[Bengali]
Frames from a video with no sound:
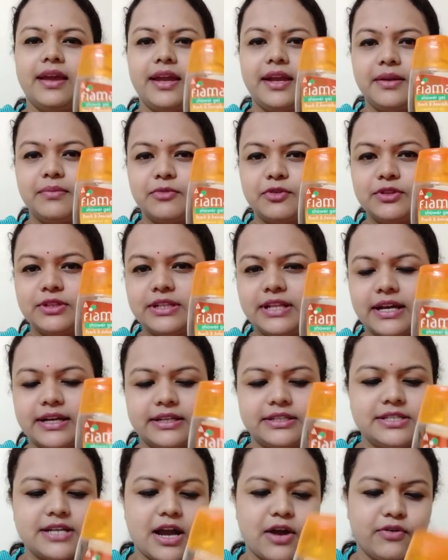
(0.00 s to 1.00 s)
এর মধ্যে
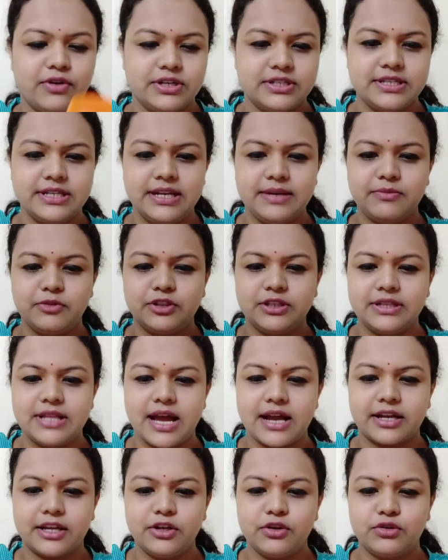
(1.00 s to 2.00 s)
থাকে শাওয়ার জেল এর মধ্যে
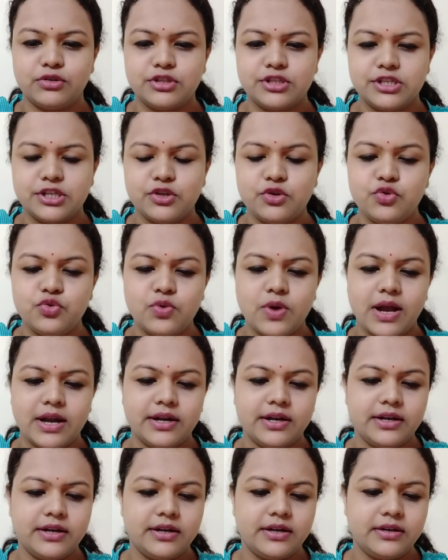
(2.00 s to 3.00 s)
থাকে হচ্ছে টু
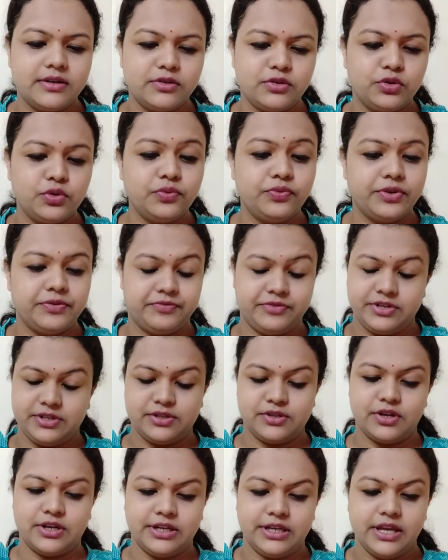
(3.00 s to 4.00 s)
হান্ড্রেড টু ফিফটি
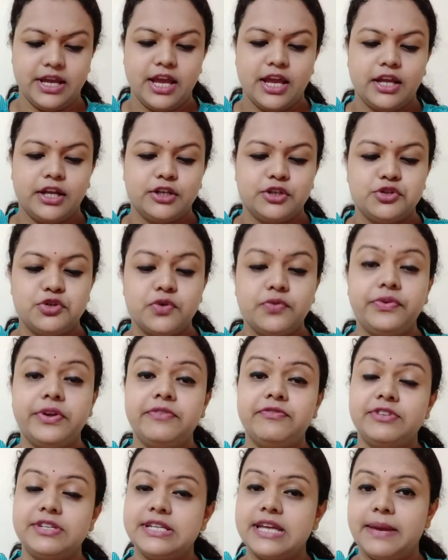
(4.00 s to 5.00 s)
সরি টু
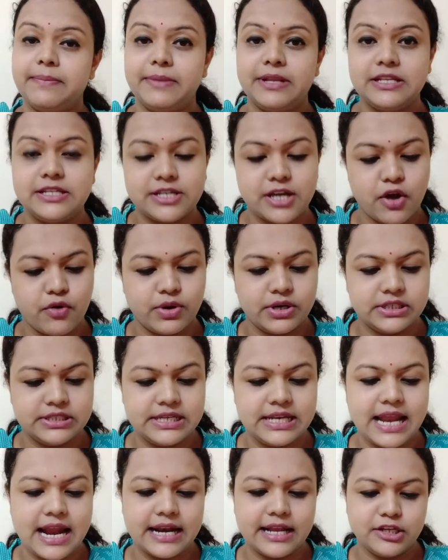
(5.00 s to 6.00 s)
ফিফটি এম এল শাওয়ার
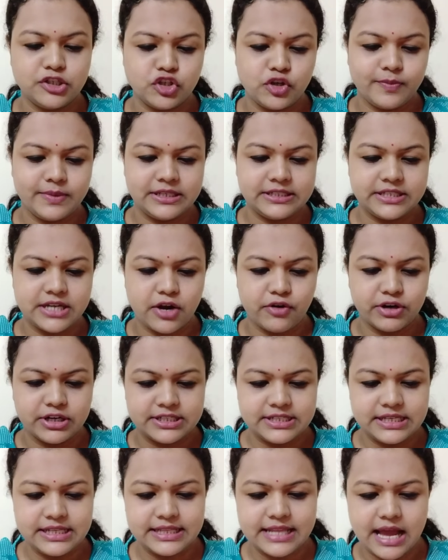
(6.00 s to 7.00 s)
জেল আড়াইশো এম এল শাওয়ার
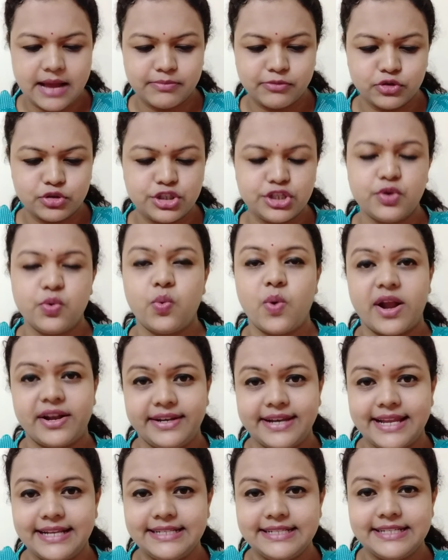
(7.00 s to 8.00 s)
জেল দাম হচ্ছে ওয়ান
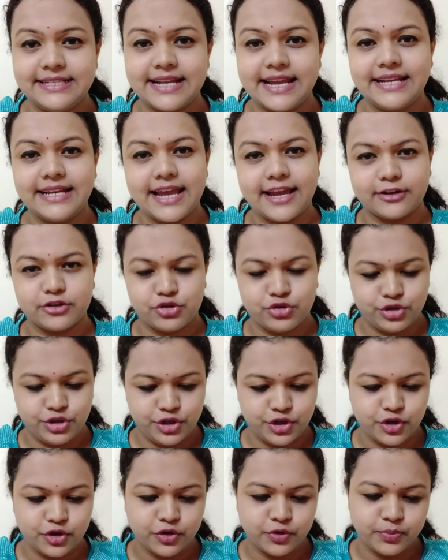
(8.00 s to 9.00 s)
নাইনটি নাইন একশো
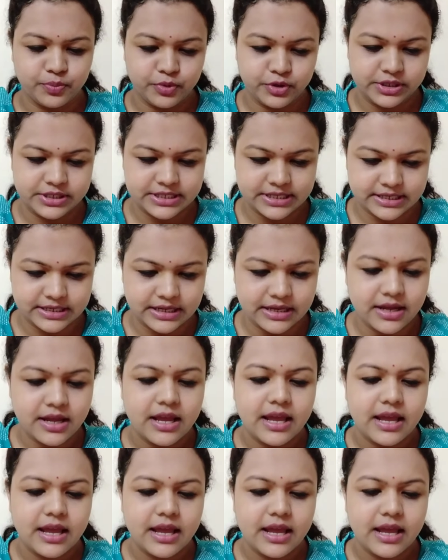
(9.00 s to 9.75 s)
নিরানব্বই টাকা